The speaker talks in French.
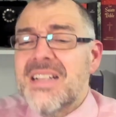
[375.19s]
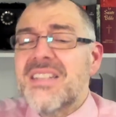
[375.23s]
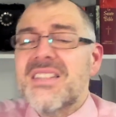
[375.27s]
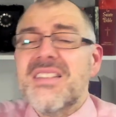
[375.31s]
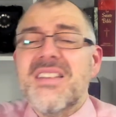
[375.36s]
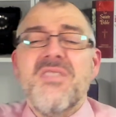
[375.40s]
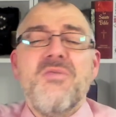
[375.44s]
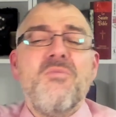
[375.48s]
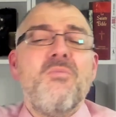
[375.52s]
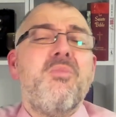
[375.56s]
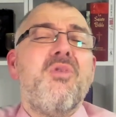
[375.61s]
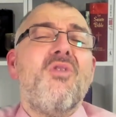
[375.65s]

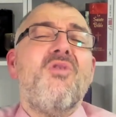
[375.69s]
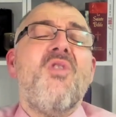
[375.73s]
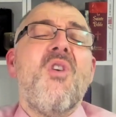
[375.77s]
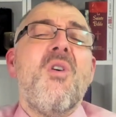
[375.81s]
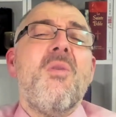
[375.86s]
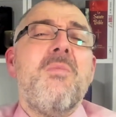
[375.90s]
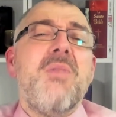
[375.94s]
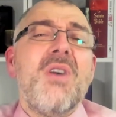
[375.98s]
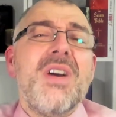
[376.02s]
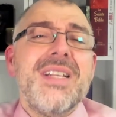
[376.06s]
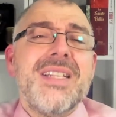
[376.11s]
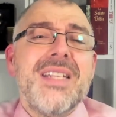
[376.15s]
Si nous ne
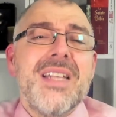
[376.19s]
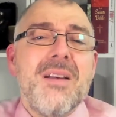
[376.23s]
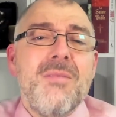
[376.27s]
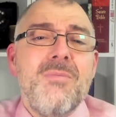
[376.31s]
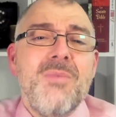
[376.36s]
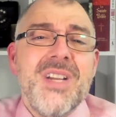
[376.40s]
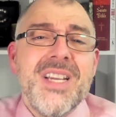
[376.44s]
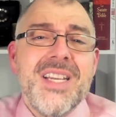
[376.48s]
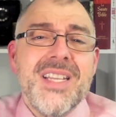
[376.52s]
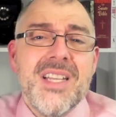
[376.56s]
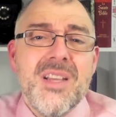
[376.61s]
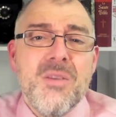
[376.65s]
pouvons pas
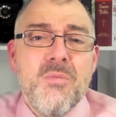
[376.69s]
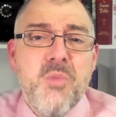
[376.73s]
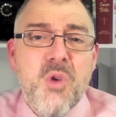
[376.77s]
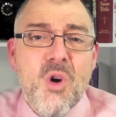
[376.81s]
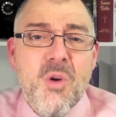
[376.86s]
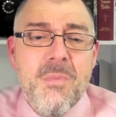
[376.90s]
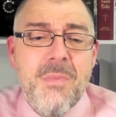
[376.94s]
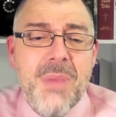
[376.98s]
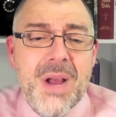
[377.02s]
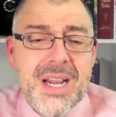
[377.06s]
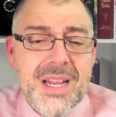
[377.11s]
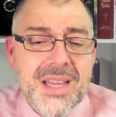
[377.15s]
établir des
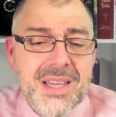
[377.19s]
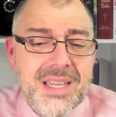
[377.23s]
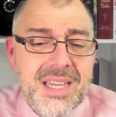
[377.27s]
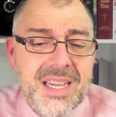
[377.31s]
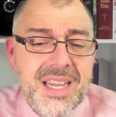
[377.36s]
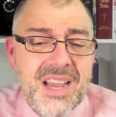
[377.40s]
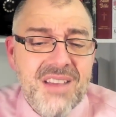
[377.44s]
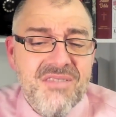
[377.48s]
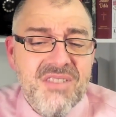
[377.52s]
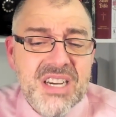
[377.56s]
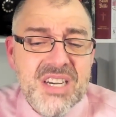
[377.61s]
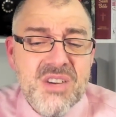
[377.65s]

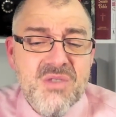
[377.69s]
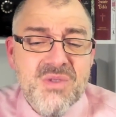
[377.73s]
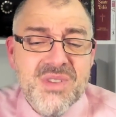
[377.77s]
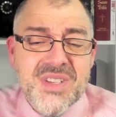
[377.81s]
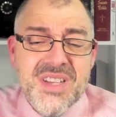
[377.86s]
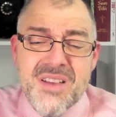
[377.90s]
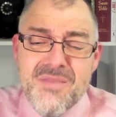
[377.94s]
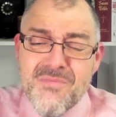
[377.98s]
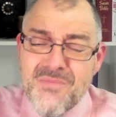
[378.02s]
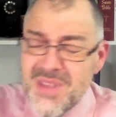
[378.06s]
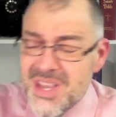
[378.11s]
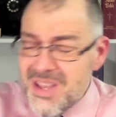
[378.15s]
pourparlers avec nos
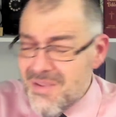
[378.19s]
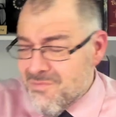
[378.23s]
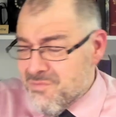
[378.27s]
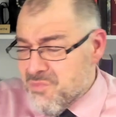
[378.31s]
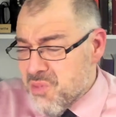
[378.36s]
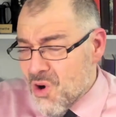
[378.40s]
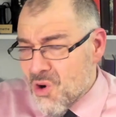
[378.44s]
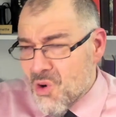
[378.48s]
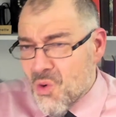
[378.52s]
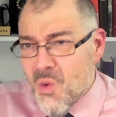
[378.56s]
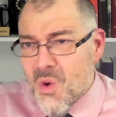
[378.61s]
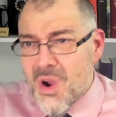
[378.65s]
ennemis,
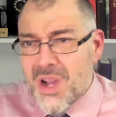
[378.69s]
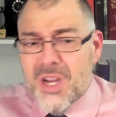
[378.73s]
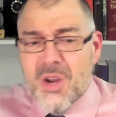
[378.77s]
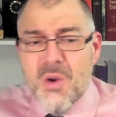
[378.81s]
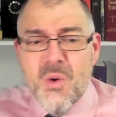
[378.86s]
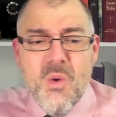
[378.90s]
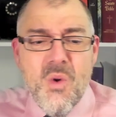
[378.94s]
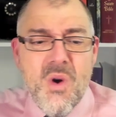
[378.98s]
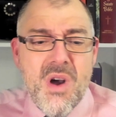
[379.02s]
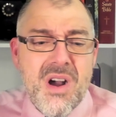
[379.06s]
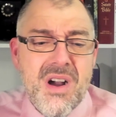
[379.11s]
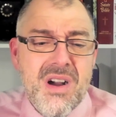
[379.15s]
pourquoi
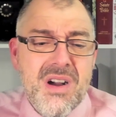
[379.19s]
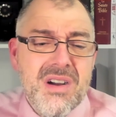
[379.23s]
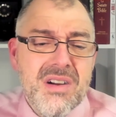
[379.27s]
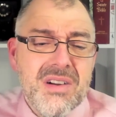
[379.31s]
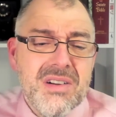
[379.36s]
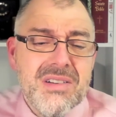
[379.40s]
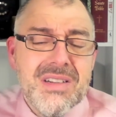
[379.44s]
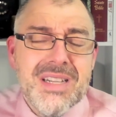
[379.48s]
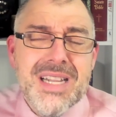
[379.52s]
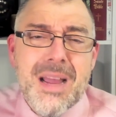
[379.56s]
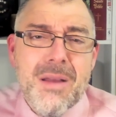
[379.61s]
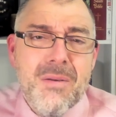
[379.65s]

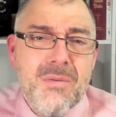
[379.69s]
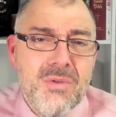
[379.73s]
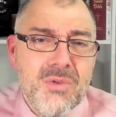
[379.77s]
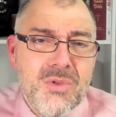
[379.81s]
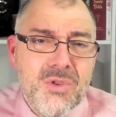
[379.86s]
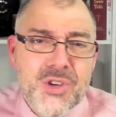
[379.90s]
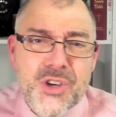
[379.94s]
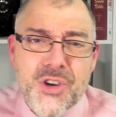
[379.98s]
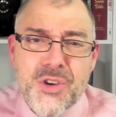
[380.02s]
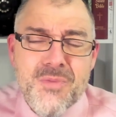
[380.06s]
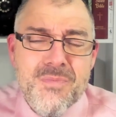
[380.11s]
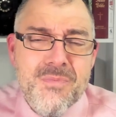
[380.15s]
croire
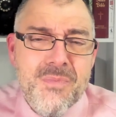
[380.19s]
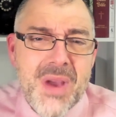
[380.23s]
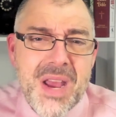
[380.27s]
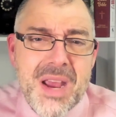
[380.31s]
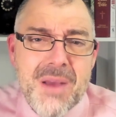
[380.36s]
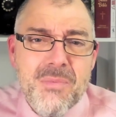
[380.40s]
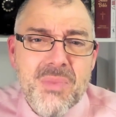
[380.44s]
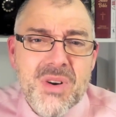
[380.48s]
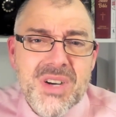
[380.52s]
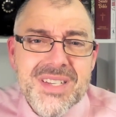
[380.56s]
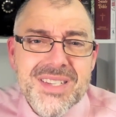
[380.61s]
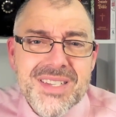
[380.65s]
qu'une
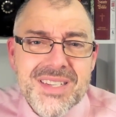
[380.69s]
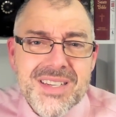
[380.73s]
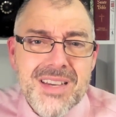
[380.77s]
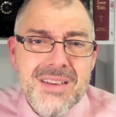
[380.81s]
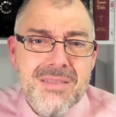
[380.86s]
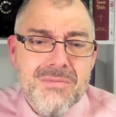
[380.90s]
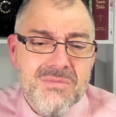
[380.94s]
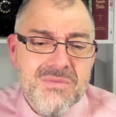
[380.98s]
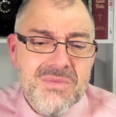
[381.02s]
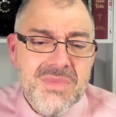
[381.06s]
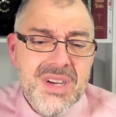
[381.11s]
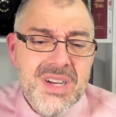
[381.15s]
paix est
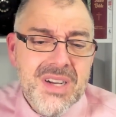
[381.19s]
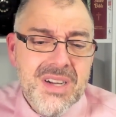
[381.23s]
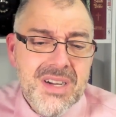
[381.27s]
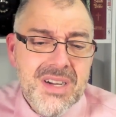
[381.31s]
possible?